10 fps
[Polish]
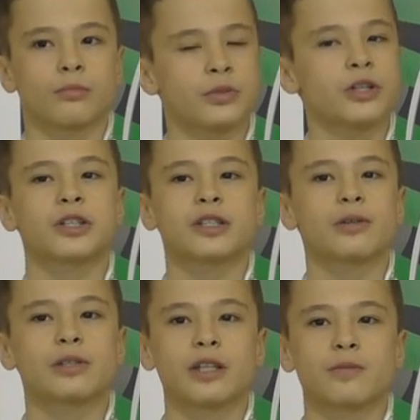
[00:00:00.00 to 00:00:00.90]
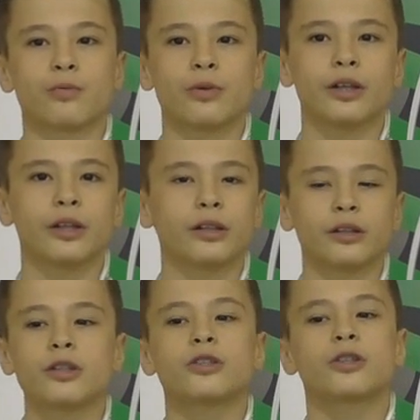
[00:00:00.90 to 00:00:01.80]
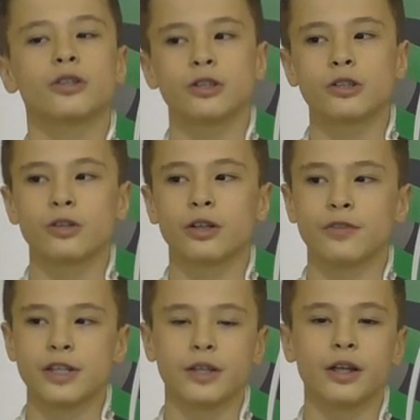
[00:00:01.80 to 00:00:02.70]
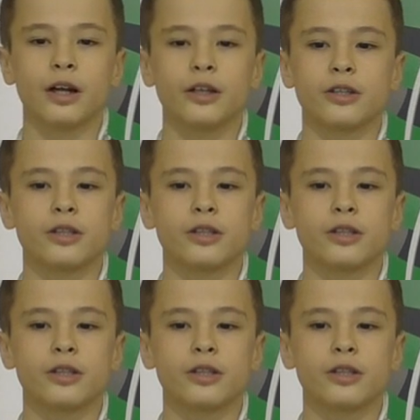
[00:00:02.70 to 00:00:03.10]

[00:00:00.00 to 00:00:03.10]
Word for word: Myślę, że cały zespół i, i, i, ci, i ci, co więcej grali,